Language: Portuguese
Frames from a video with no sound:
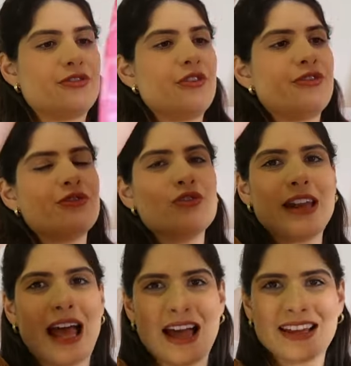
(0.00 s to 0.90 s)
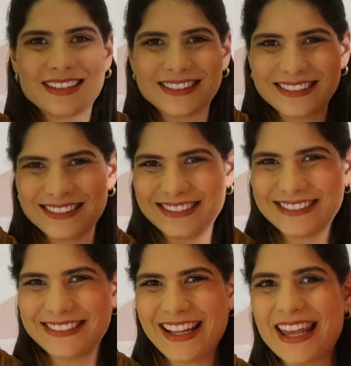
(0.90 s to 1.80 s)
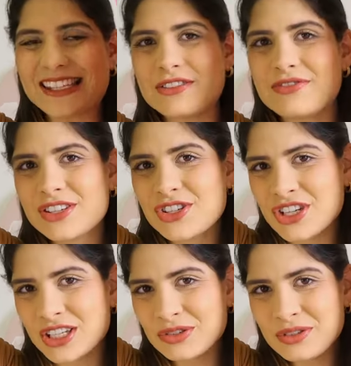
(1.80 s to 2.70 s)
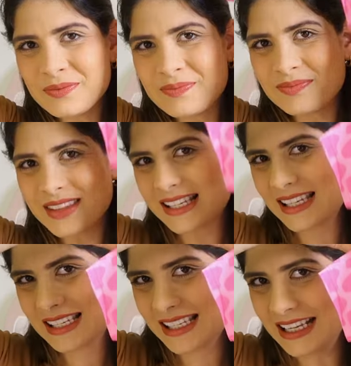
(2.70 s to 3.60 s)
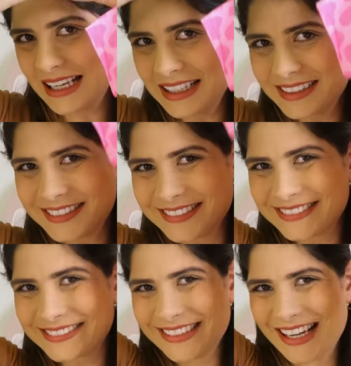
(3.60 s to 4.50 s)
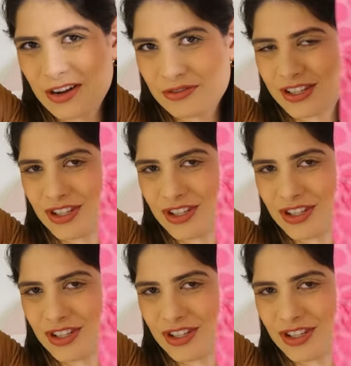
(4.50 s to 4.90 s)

fofura esse vestido da Cecília. Ele é um